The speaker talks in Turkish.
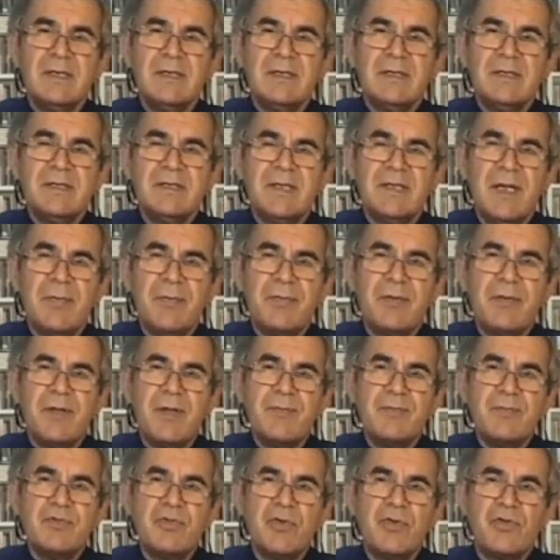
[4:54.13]

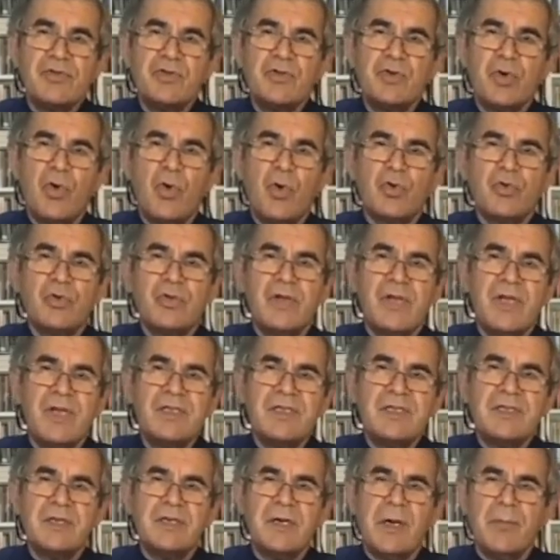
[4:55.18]
deprem sonucu ortaya
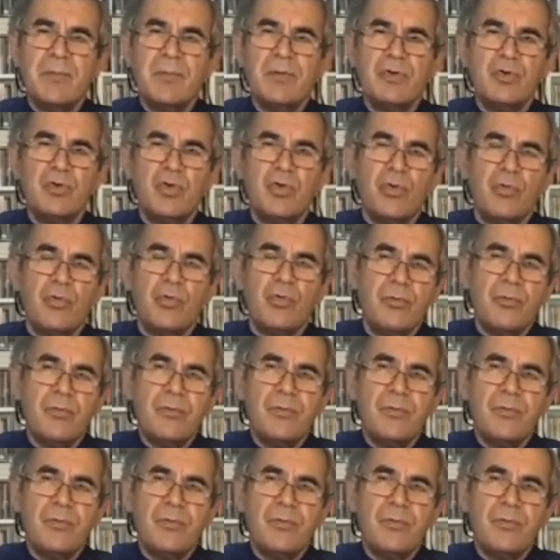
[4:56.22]
çıkan bir durum.